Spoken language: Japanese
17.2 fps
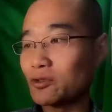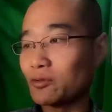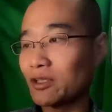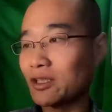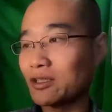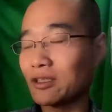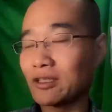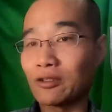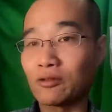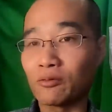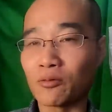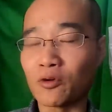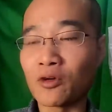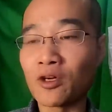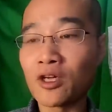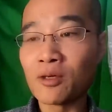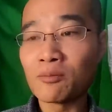状なんだけど
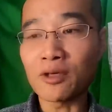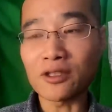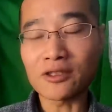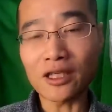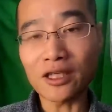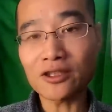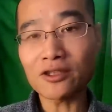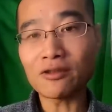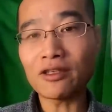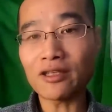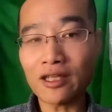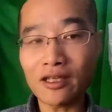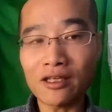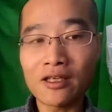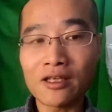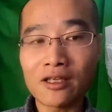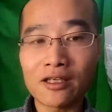も、まあ最初は
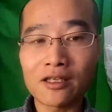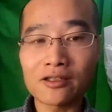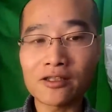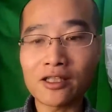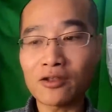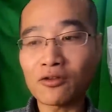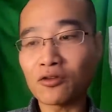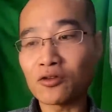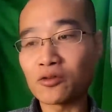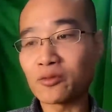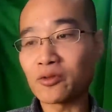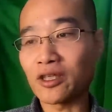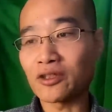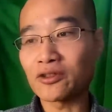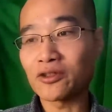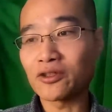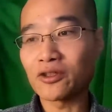ね、全国部
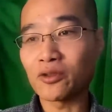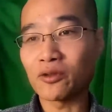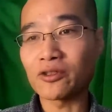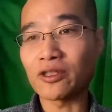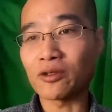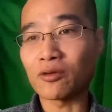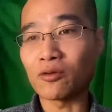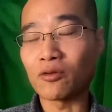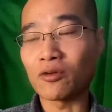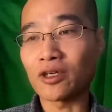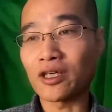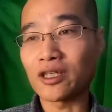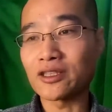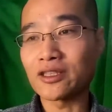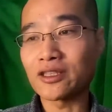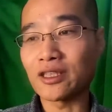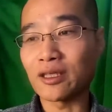落調査公
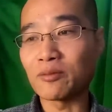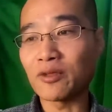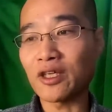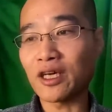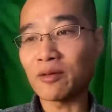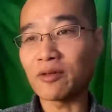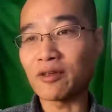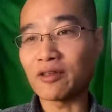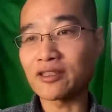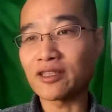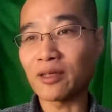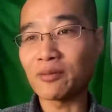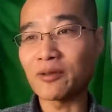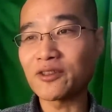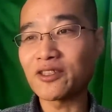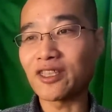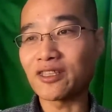開した宮部は
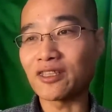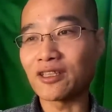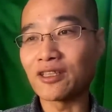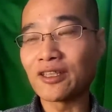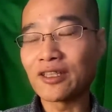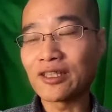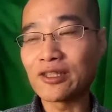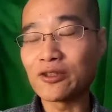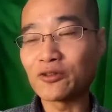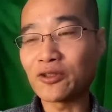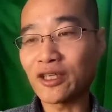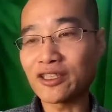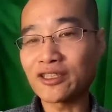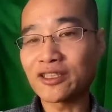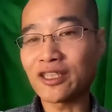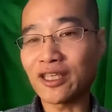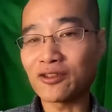差別者だ、糾
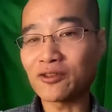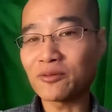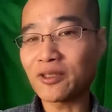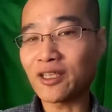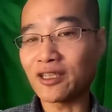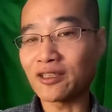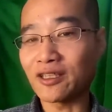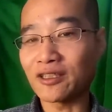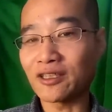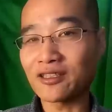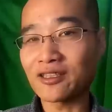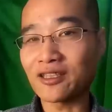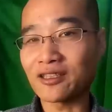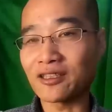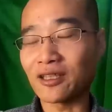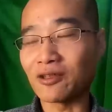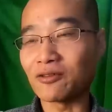弾してやるみたいな話
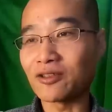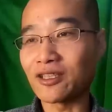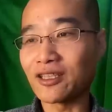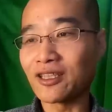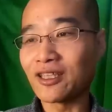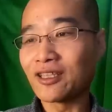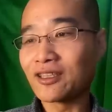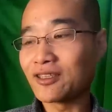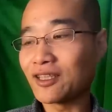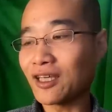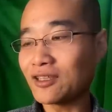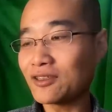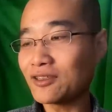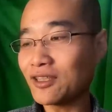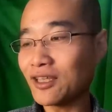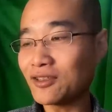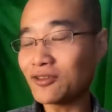だったのに、だ
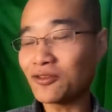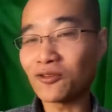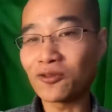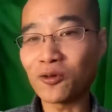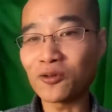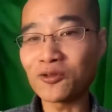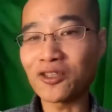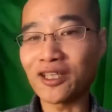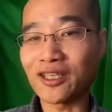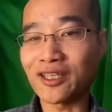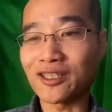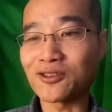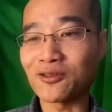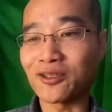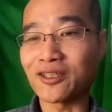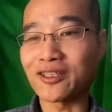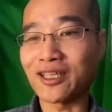んだんと論点が
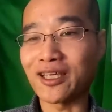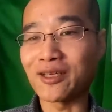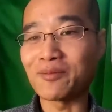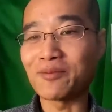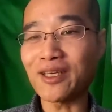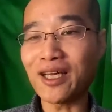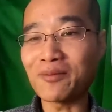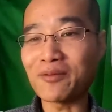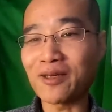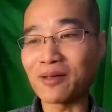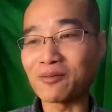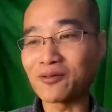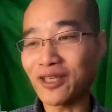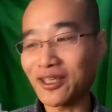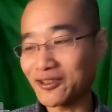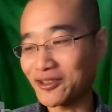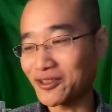それて、宮部は
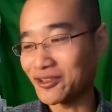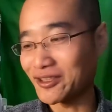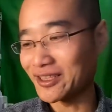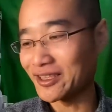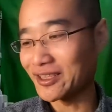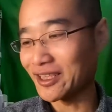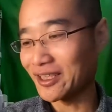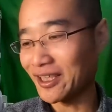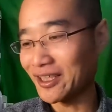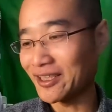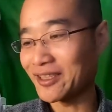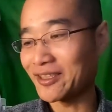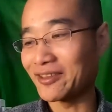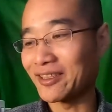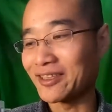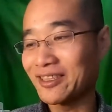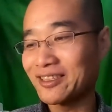部落出身じゃないっ
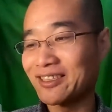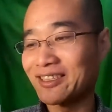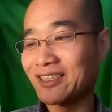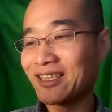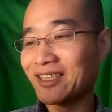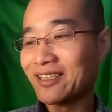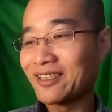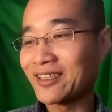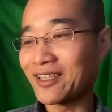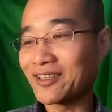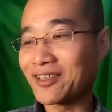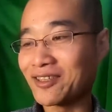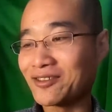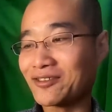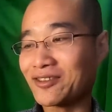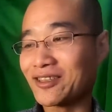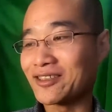ていう話になっ
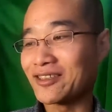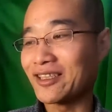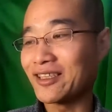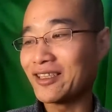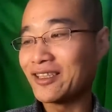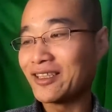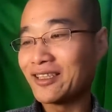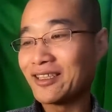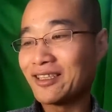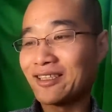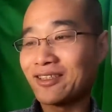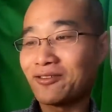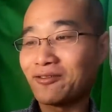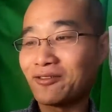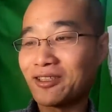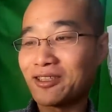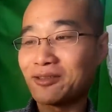てるんですね。
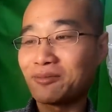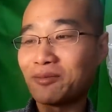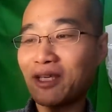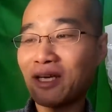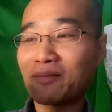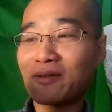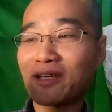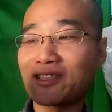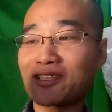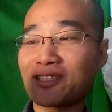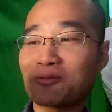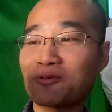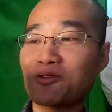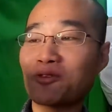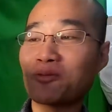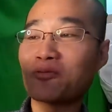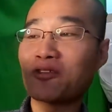これです。宮部は自
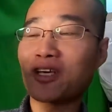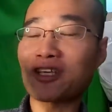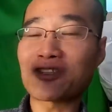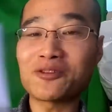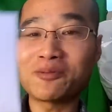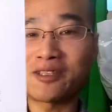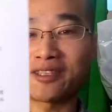分を部落